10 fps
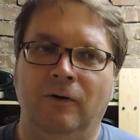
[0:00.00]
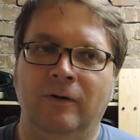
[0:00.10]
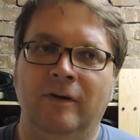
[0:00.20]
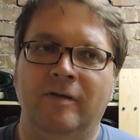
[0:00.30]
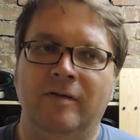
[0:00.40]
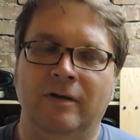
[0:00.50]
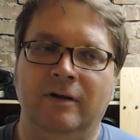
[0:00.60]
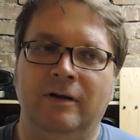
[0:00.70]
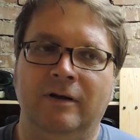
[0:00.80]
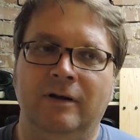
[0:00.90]
und
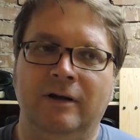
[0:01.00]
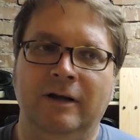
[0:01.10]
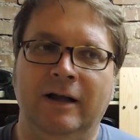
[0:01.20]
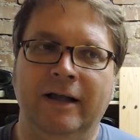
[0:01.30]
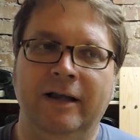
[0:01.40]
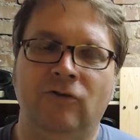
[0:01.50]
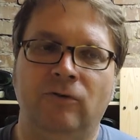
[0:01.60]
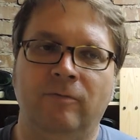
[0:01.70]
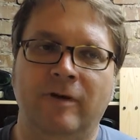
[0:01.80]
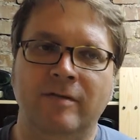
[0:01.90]
äh,
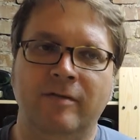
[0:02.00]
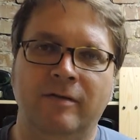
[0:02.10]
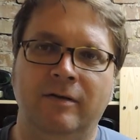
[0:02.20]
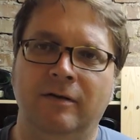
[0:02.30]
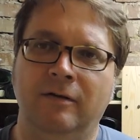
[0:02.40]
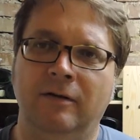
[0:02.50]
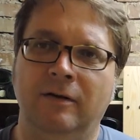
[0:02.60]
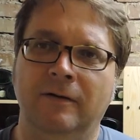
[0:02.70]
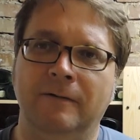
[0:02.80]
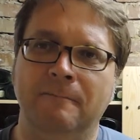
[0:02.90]
eigentlich schon fast
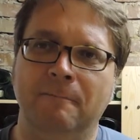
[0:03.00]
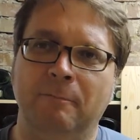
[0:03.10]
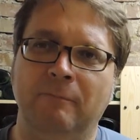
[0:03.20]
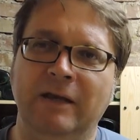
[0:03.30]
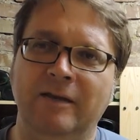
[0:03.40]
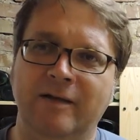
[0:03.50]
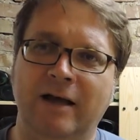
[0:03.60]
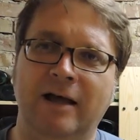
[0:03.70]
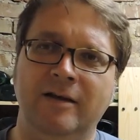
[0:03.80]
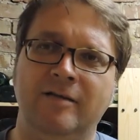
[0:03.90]
ähm,
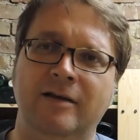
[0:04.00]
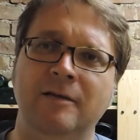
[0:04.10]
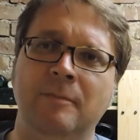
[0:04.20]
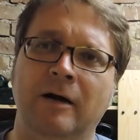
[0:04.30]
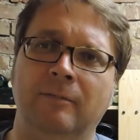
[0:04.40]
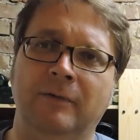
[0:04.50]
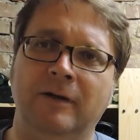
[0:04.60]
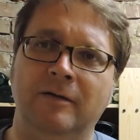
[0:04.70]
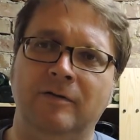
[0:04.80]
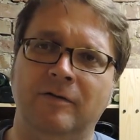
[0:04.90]
mediterranes Klima.
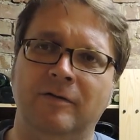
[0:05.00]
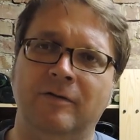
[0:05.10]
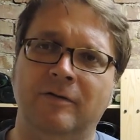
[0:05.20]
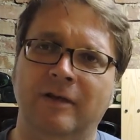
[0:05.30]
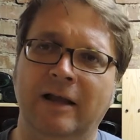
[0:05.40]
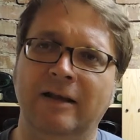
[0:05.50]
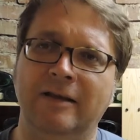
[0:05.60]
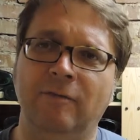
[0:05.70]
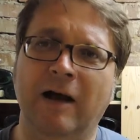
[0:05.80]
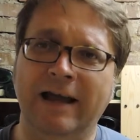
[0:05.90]
Ja, also es ist
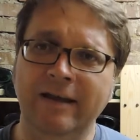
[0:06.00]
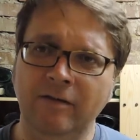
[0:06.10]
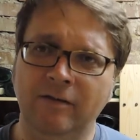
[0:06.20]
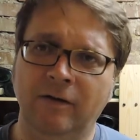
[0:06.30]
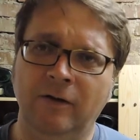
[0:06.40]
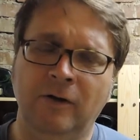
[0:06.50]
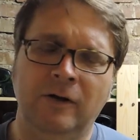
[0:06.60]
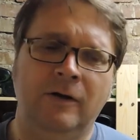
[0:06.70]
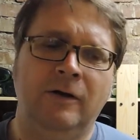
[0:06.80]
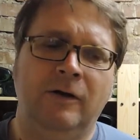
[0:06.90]
relativ heiß,
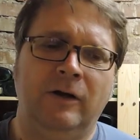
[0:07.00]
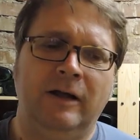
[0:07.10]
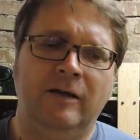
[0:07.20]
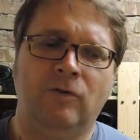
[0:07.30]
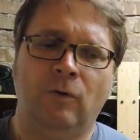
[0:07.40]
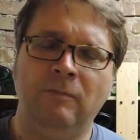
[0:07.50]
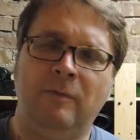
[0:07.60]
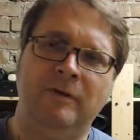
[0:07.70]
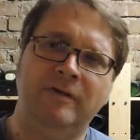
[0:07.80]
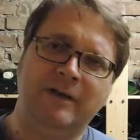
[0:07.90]
es
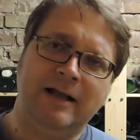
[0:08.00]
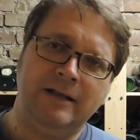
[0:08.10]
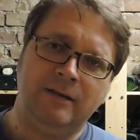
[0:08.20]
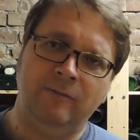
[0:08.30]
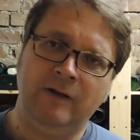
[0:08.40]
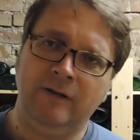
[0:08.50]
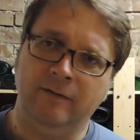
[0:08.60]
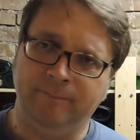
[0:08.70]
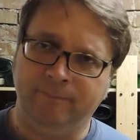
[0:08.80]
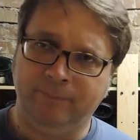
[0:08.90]
kommen aber diese kalten
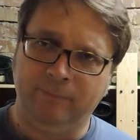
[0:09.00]
Winde.